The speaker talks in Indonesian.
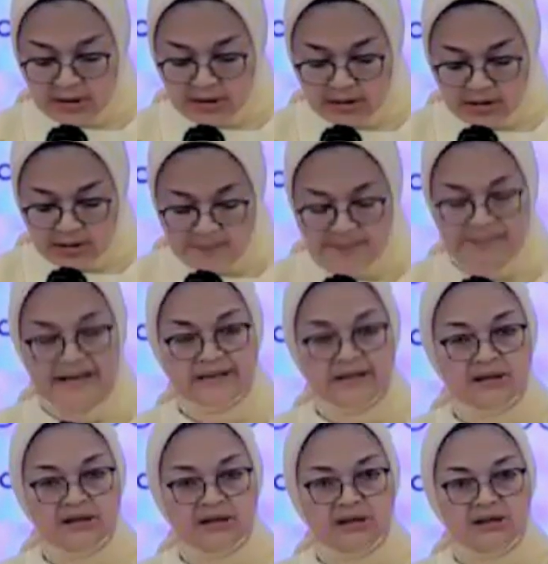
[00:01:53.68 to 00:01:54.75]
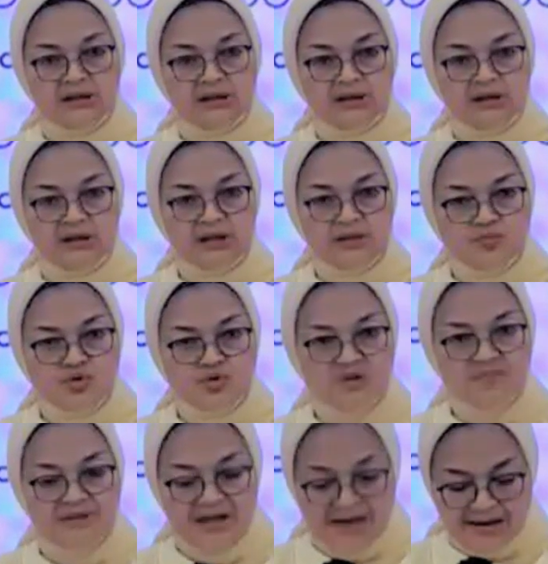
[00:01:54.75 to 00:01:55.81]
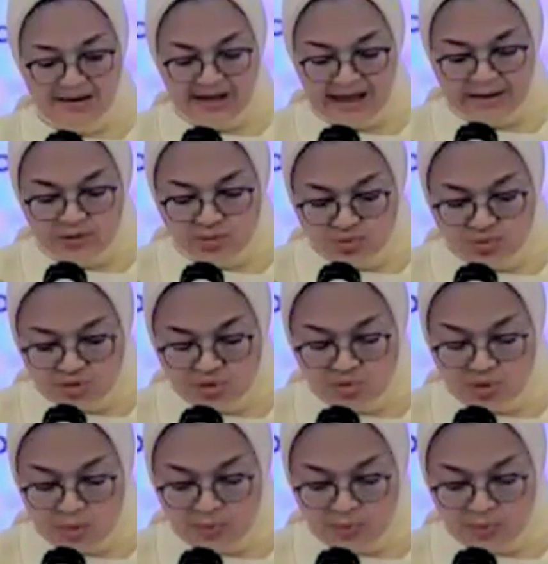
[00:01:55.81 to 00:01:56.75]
empat 1.922